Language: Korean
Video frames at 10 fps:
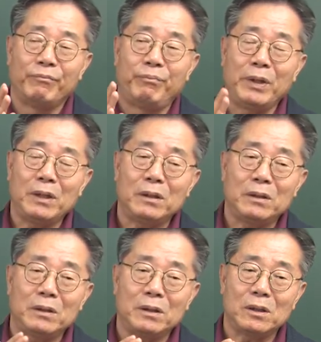
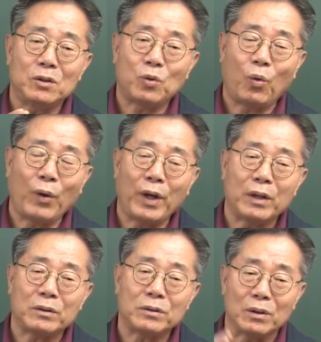비극을
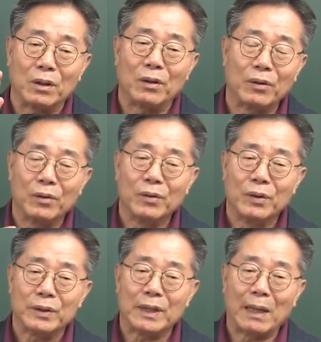통해서
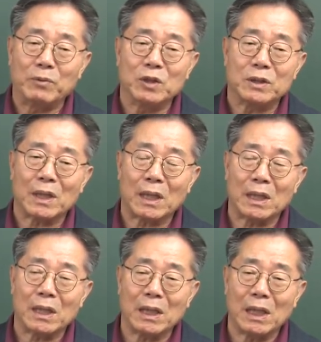남을
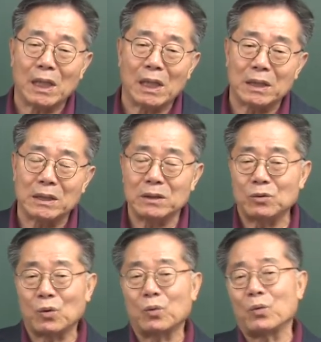사랑하는
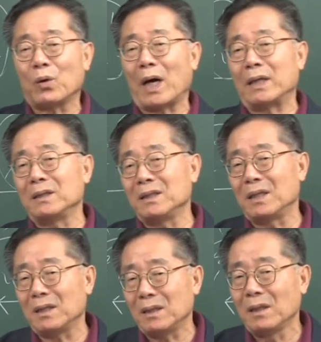쪽으로 가는
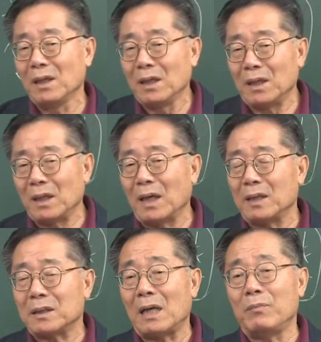게
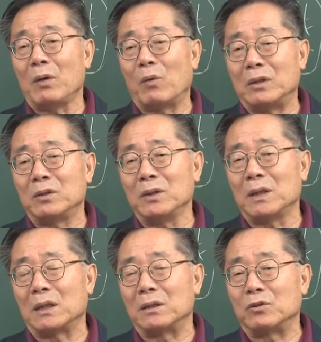인간의 삶의
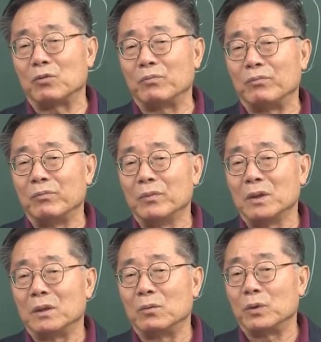완성이라는 걸 좀
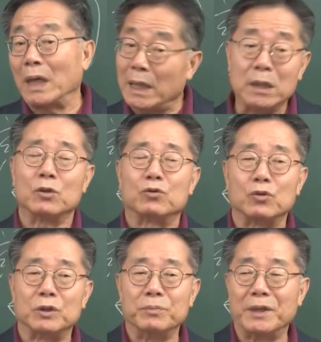우리가 읽을 수
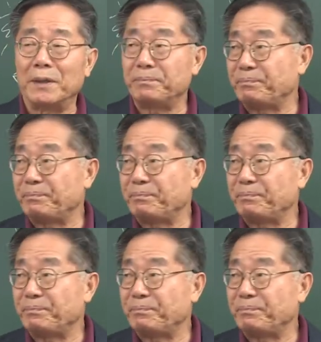있습니다.